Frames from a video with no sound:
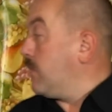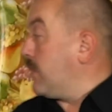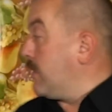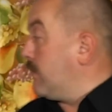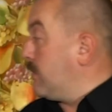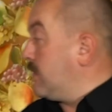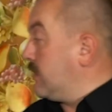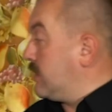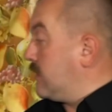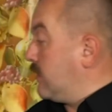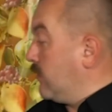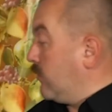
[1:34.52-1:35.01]

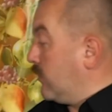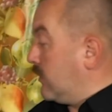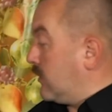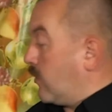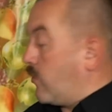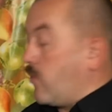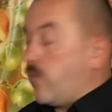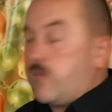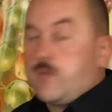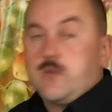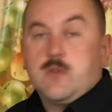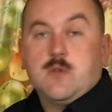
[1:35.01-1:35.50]
приобрести вот
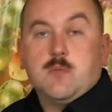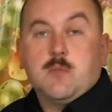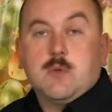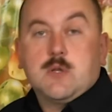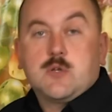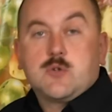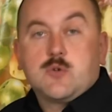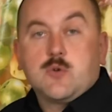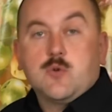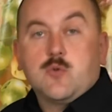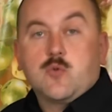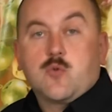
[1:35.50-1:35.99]
такой вот
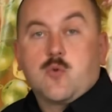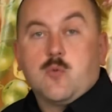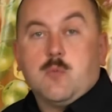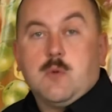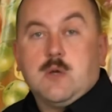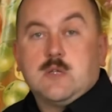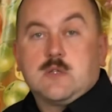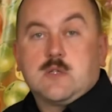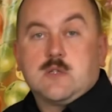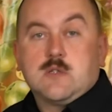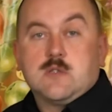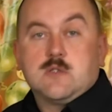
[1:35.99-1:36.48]
небольшой
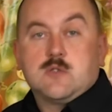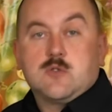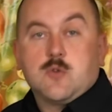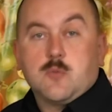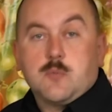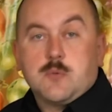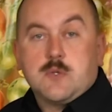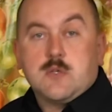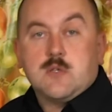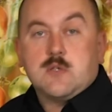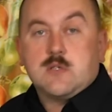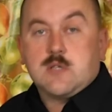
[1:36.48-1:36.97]
инкубатор на
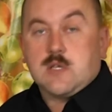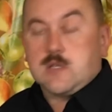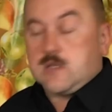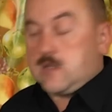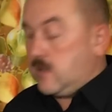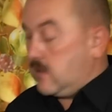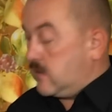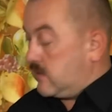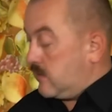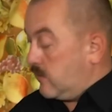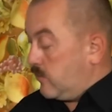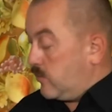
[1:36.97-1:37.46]
150
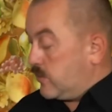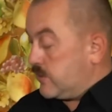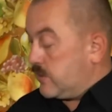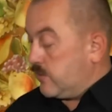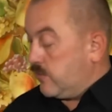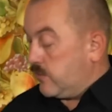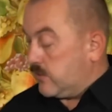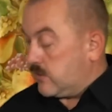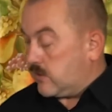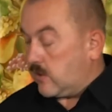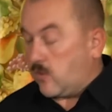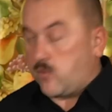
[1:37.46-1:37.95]
яиц, а
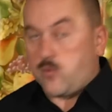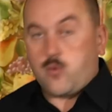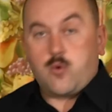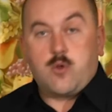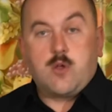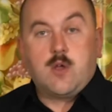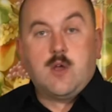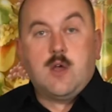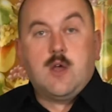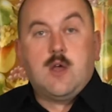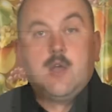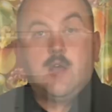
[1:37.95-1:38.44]
можно вот
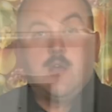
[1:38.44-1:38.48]
такой